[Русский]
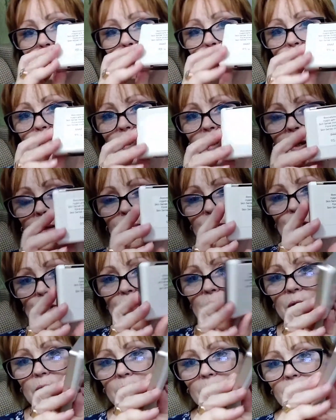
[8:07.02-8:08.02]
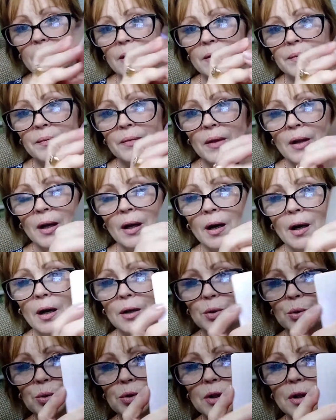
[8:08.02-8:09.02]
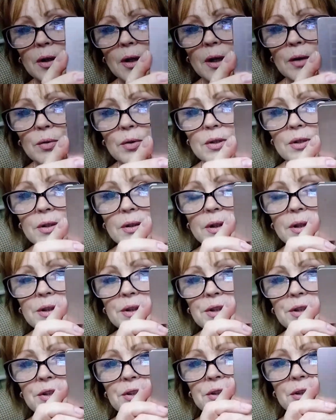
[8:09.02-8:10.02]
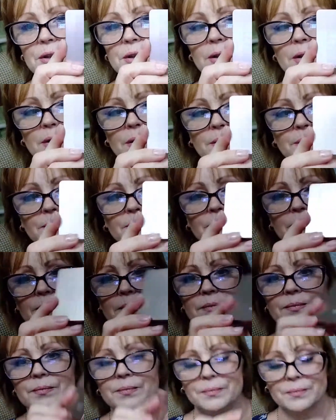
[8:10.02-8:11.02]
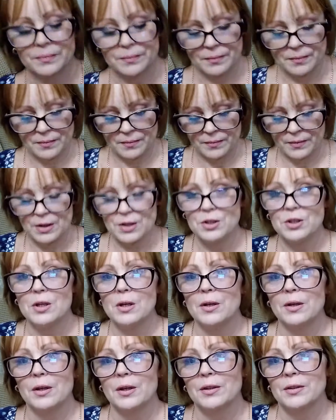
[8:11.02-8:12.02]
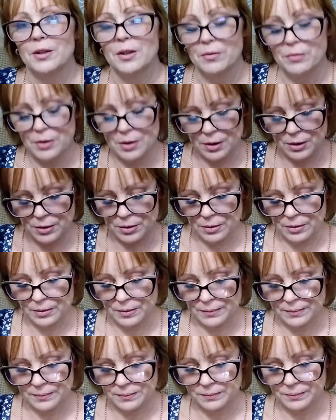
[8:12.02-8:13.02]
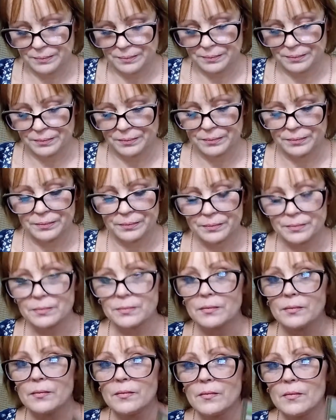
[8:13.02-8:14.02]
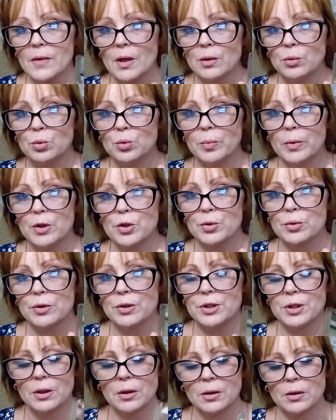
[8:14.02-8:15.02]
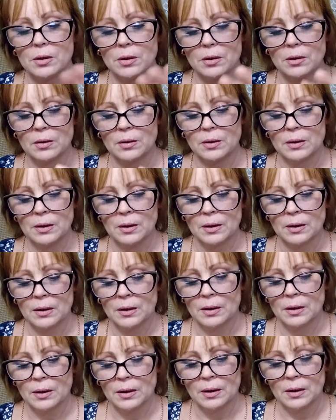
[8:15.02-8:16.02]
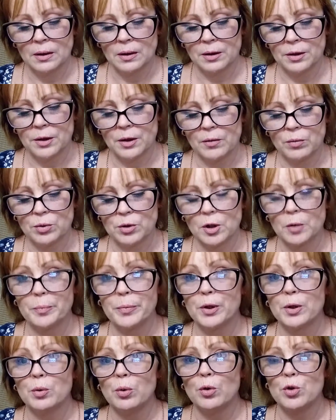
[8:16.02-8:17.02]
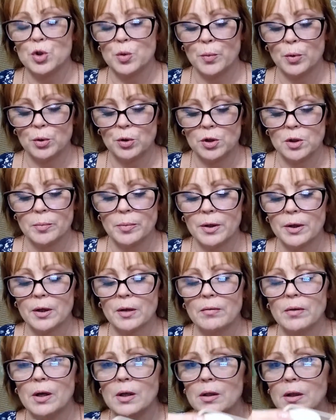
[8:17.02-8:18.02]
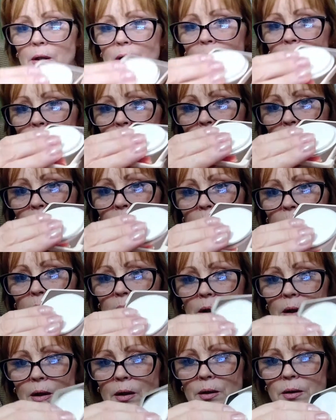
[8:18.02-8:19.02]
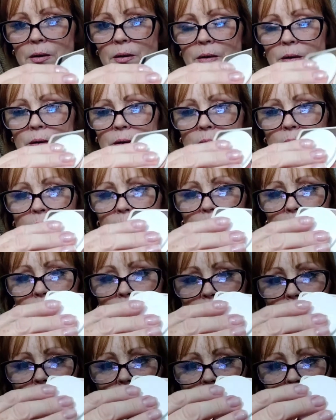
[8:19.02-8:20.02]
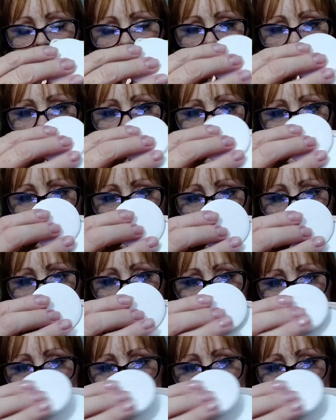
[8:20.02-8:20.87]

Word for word: снизу, такая бежевенькая, а тут такая вот золотистенькая. Стильненько так выглядит. Тут большое зеркало. Я его так прикрою, чтобы оно не бликовало. А, тут такой